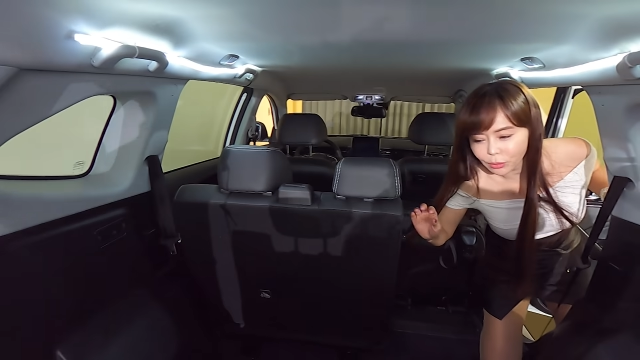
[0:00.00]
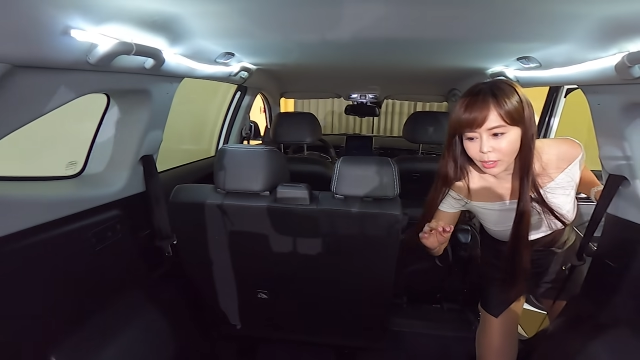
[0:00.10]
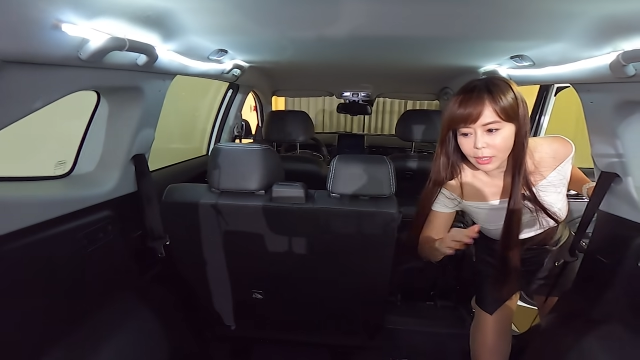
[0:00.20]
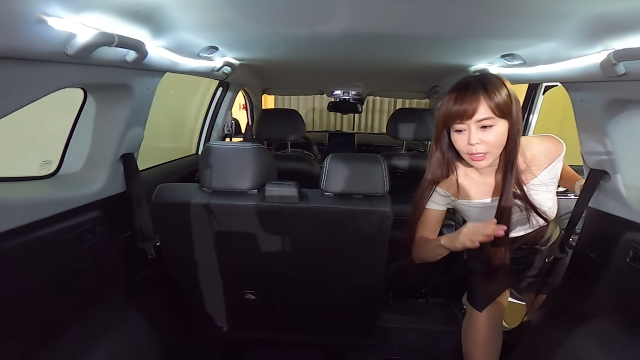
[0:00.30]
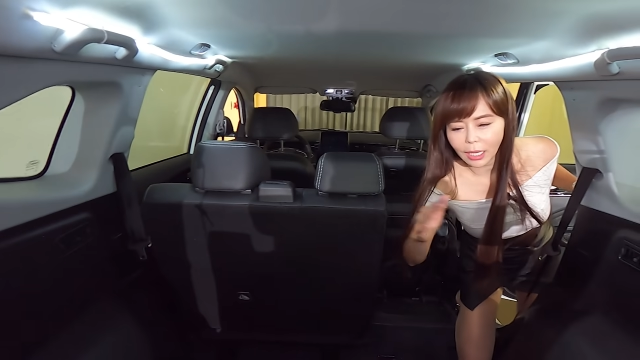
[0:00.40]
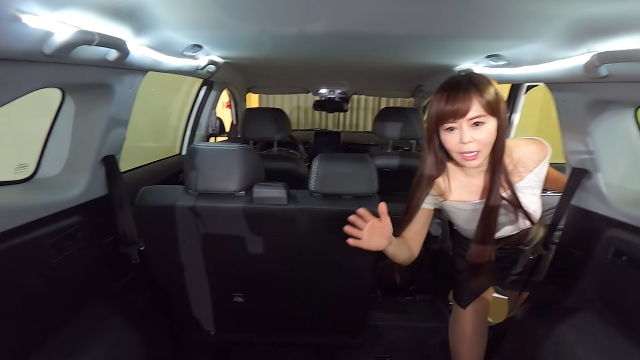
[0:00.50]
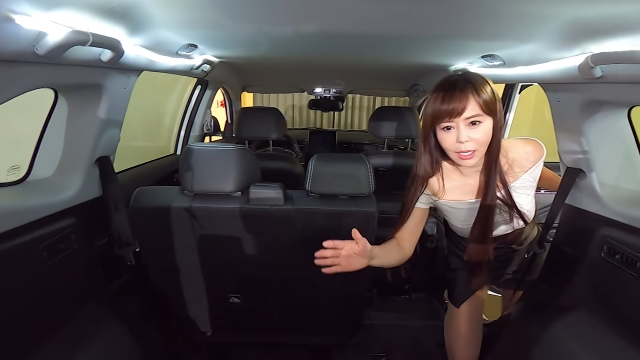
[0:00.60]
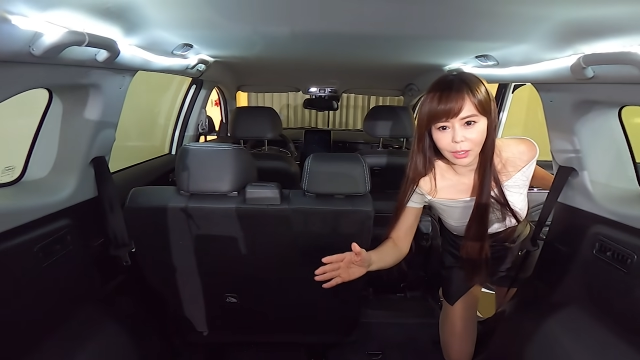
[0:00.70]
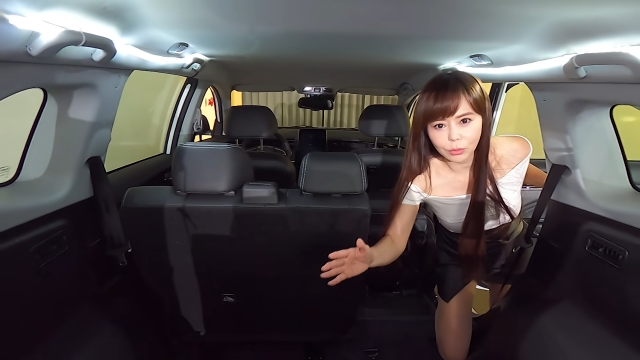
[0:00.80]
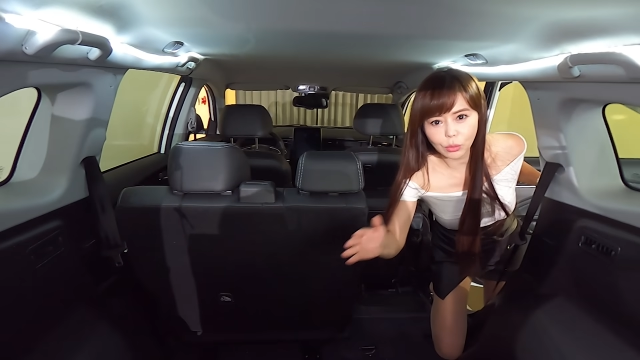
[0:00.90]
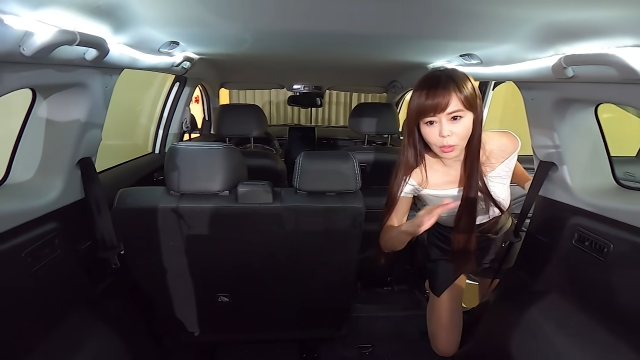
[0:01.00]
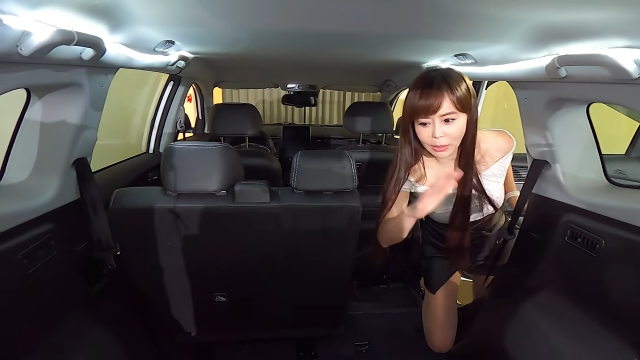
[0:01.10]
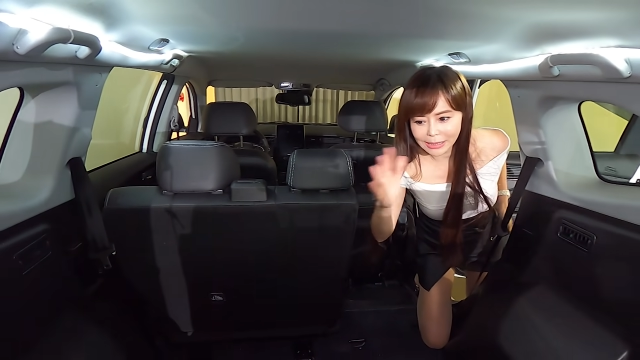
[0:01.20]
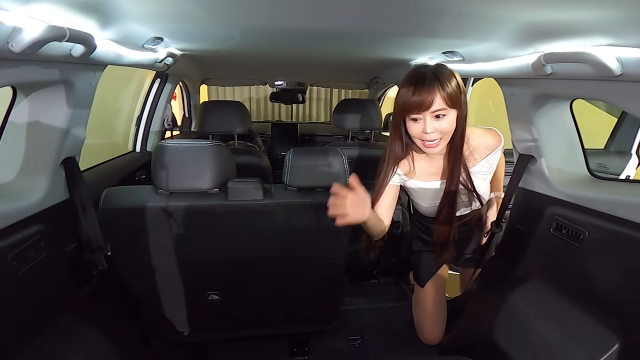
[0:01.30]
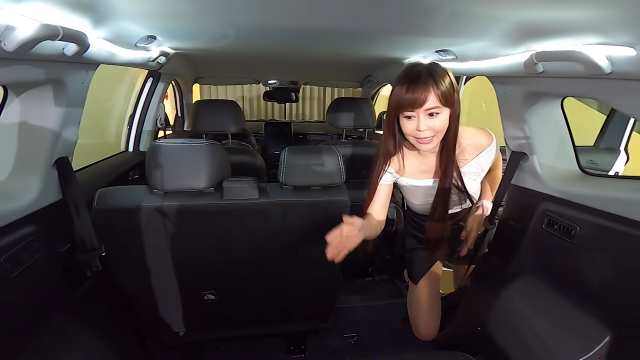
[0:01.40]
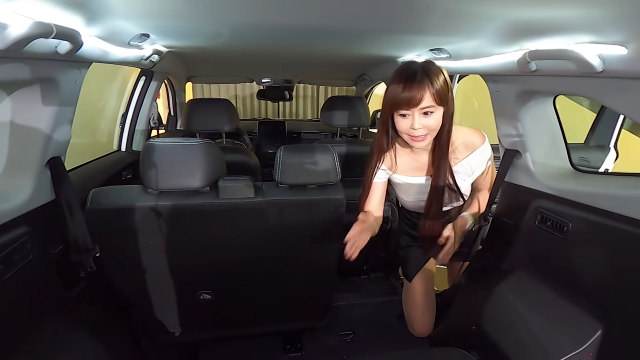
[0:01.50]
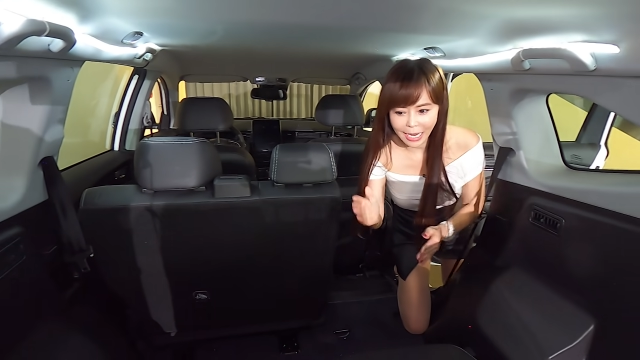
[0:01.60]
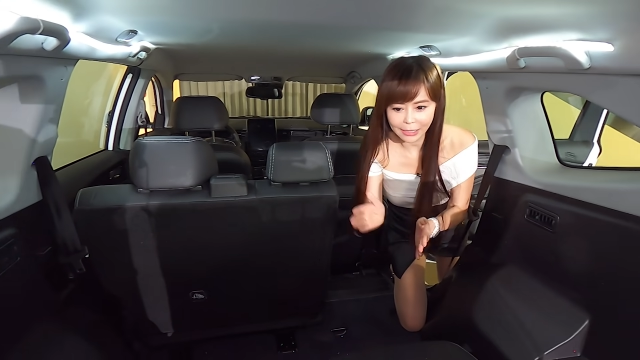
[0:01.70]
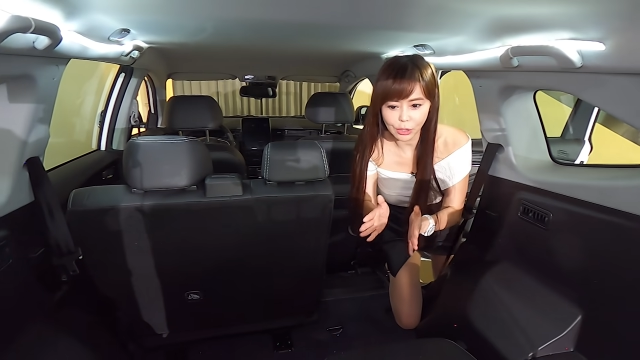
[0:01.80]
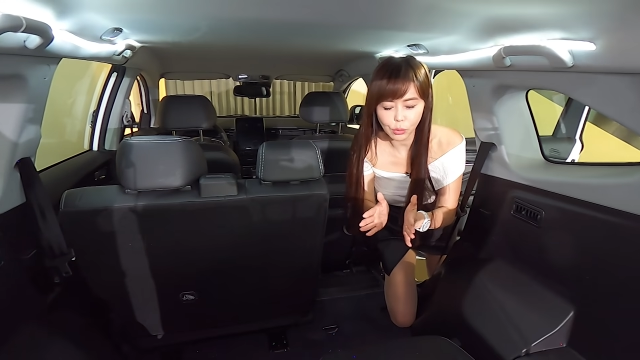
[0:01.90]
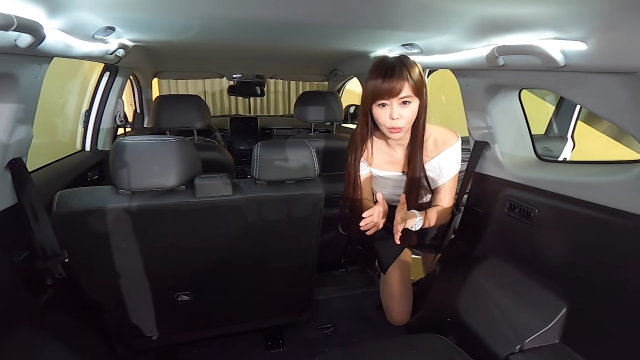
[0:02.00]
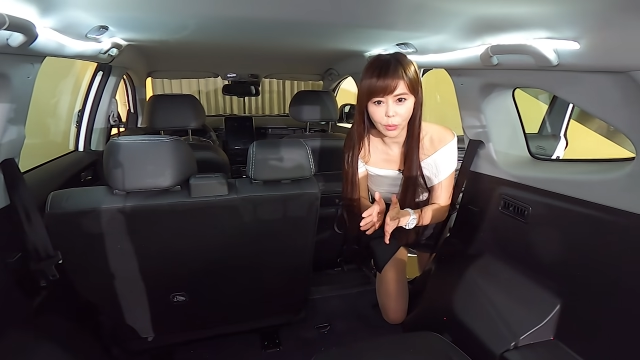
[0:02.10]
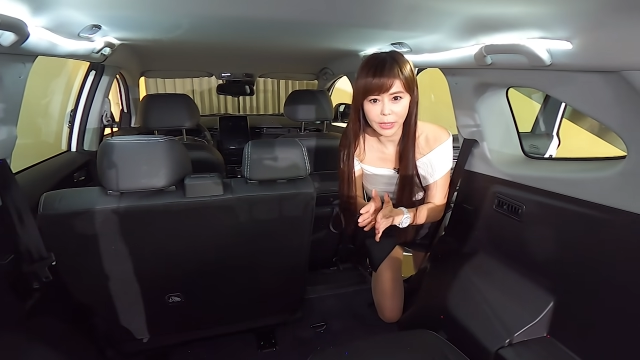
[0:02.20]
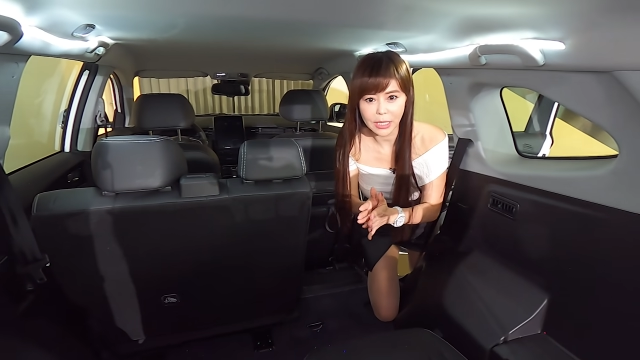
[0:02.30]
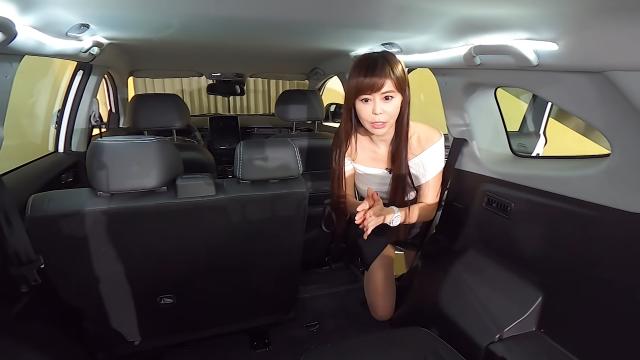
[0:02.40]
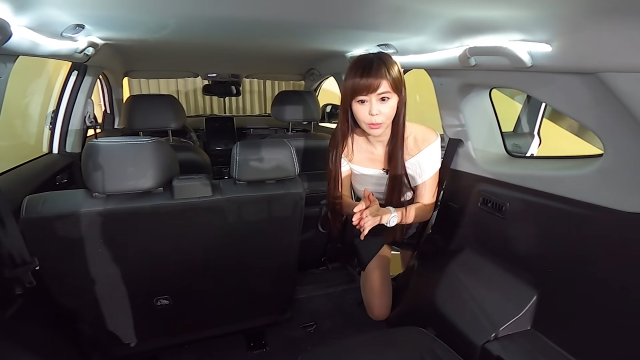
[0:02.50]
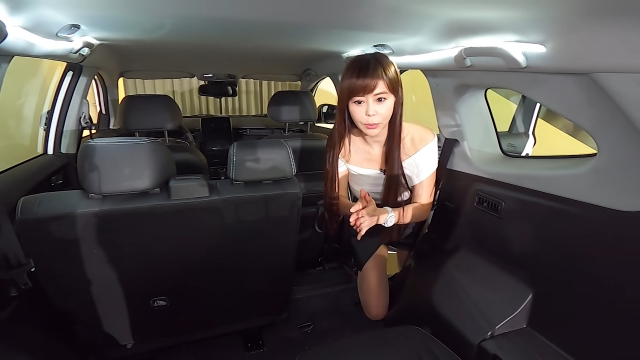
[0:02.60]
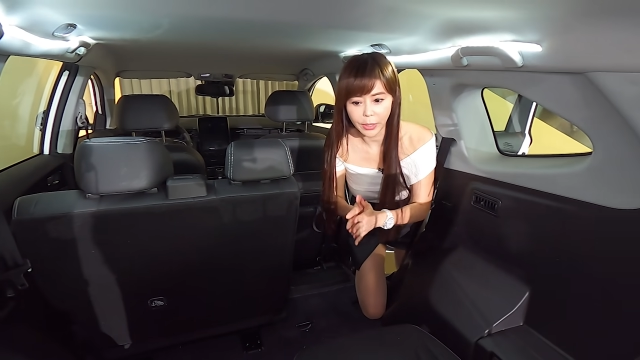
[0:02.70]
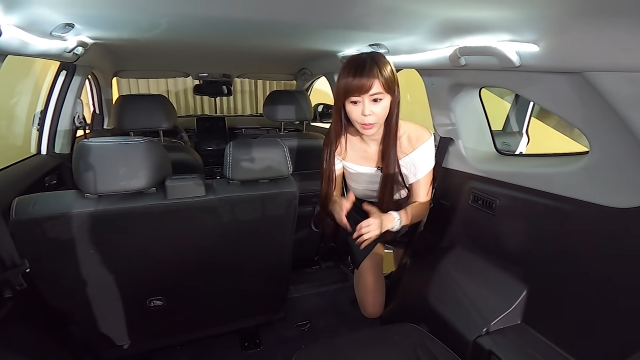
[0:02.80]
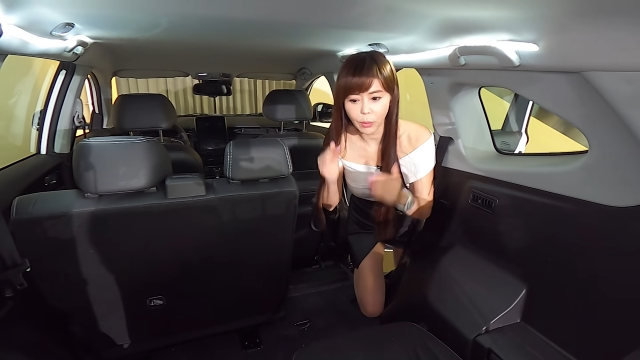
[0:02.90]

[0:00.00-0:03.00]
说。呃，如果我的家人他是坐轮椅，对不对？